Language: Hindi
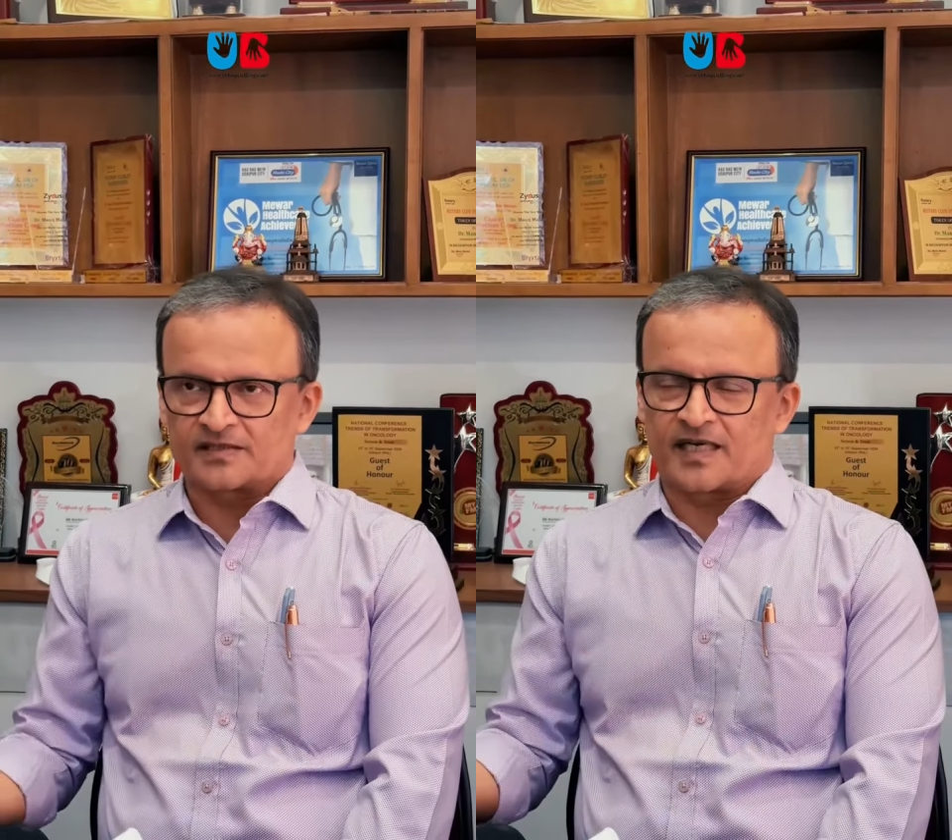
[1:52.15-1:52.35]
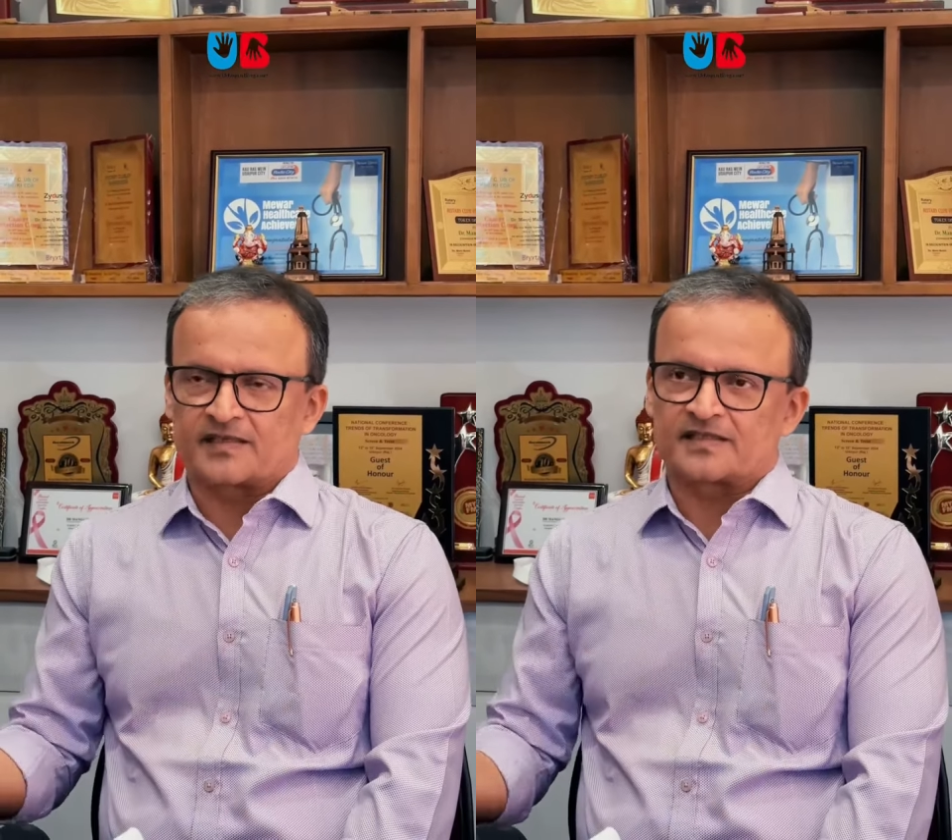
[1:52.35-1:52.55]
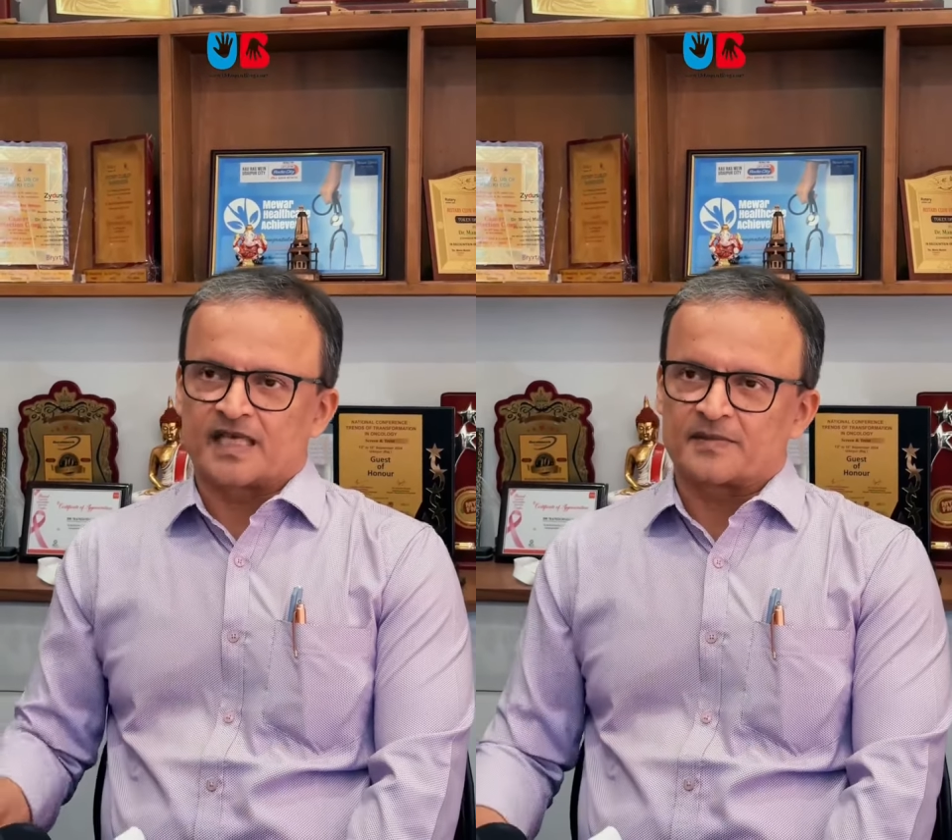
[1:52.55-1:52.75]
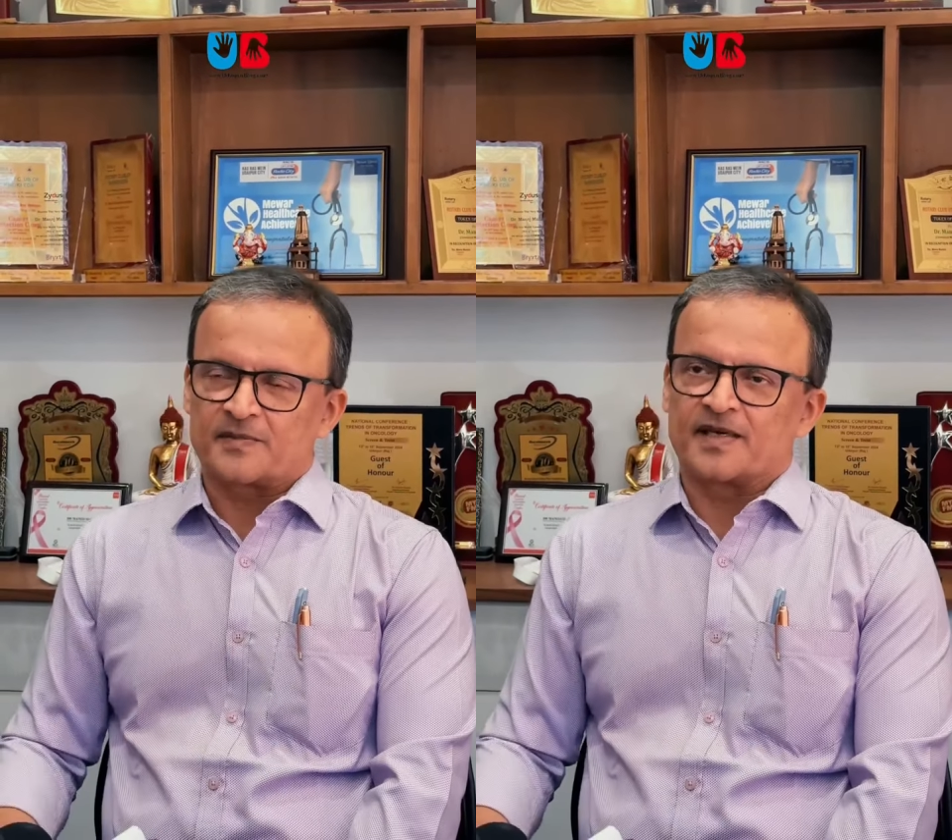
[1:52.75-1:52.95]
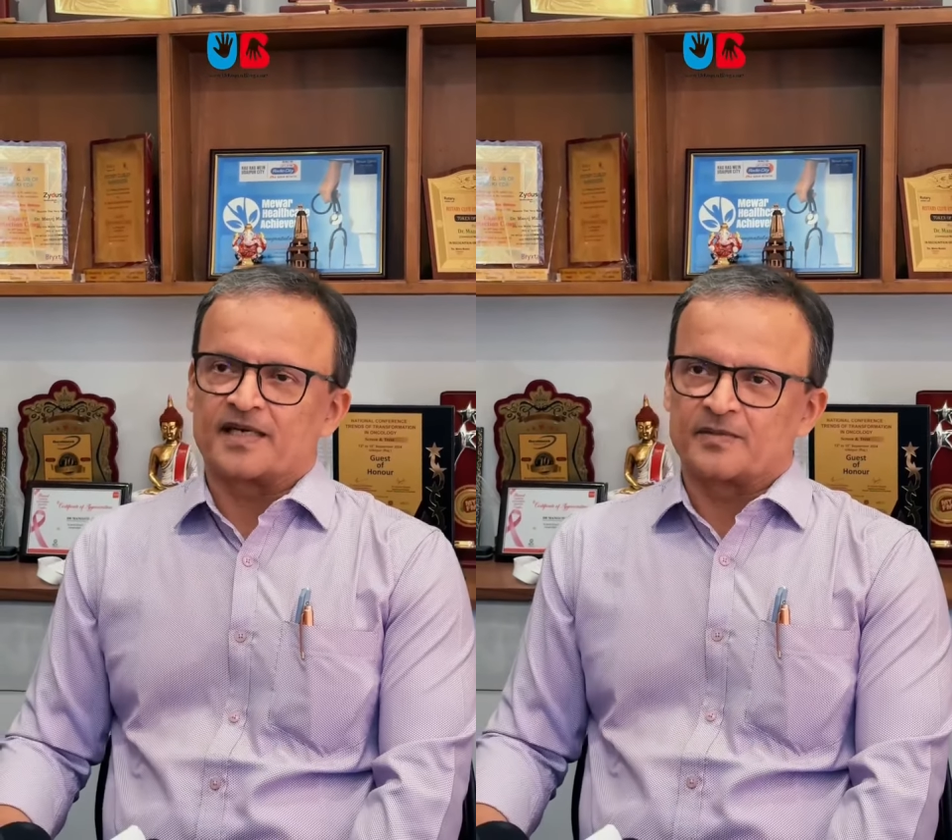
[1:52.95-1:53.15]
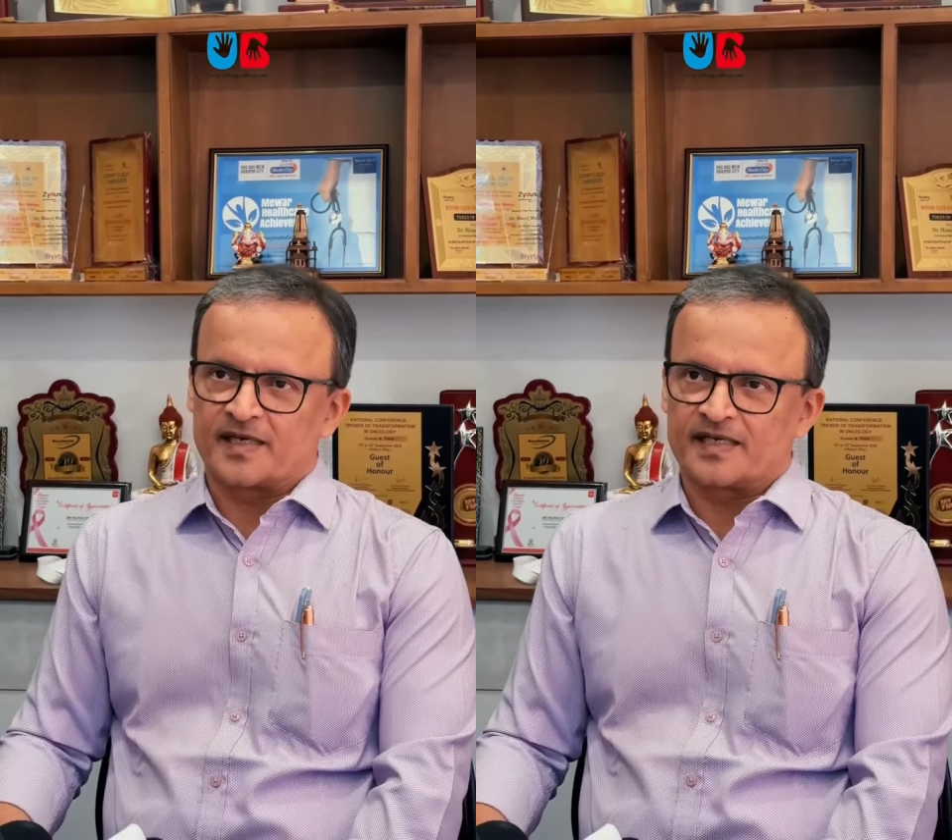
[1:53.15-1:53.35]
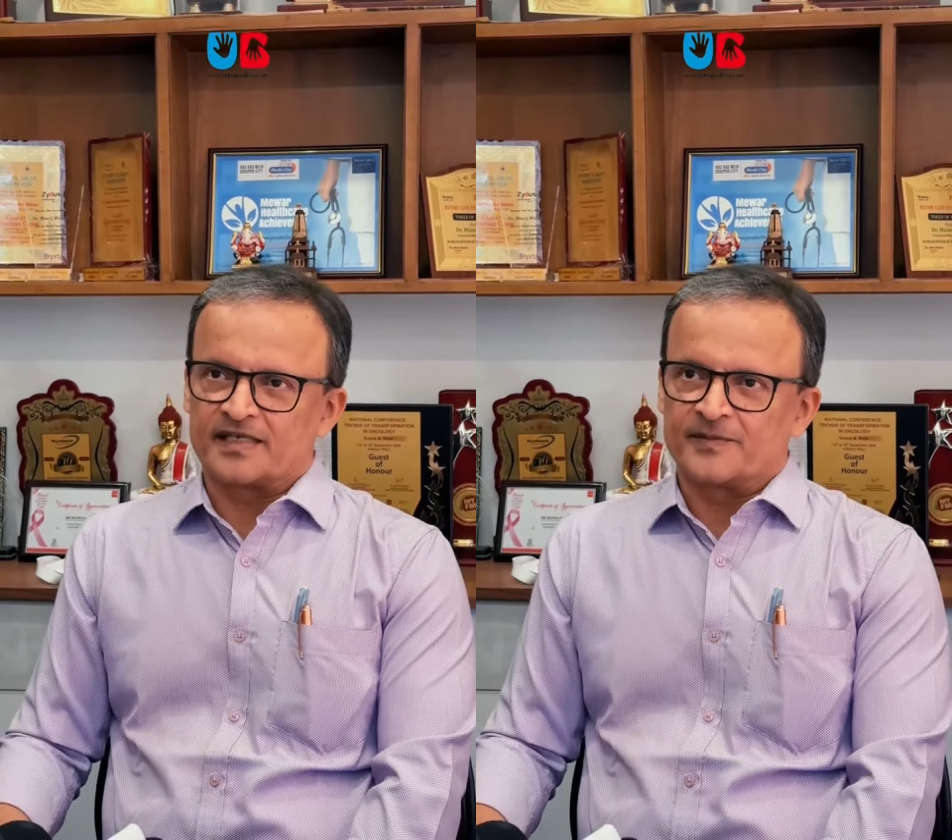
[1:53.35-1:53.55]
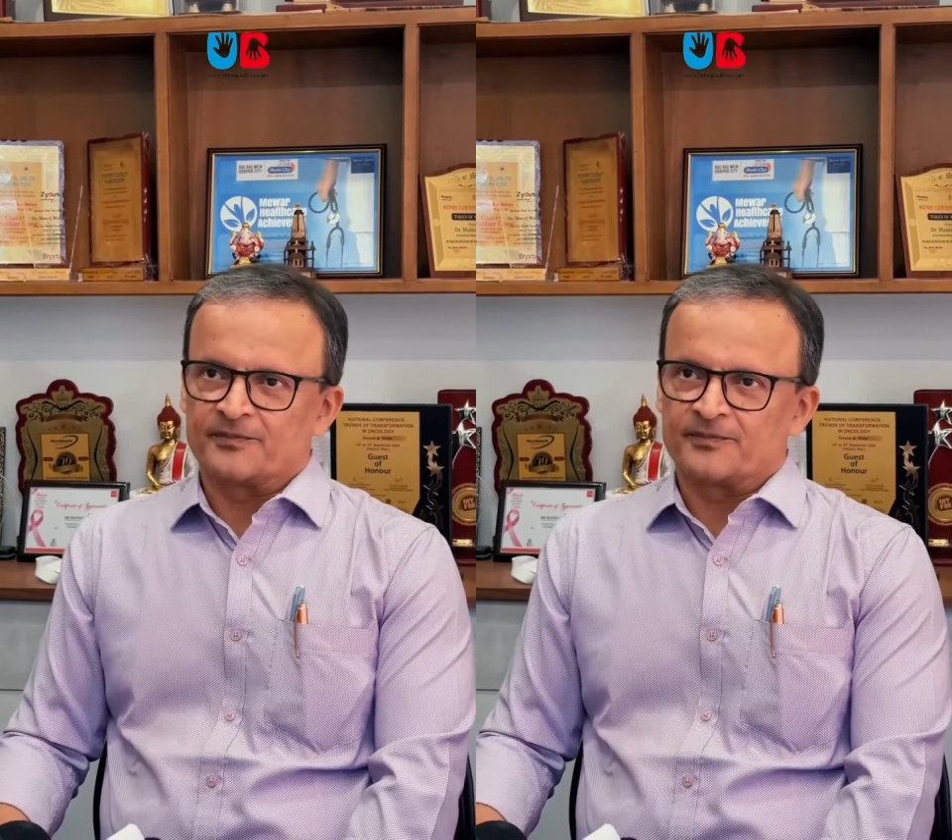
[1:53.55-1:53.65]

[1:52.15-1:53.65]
राजस्थान में पहली बार है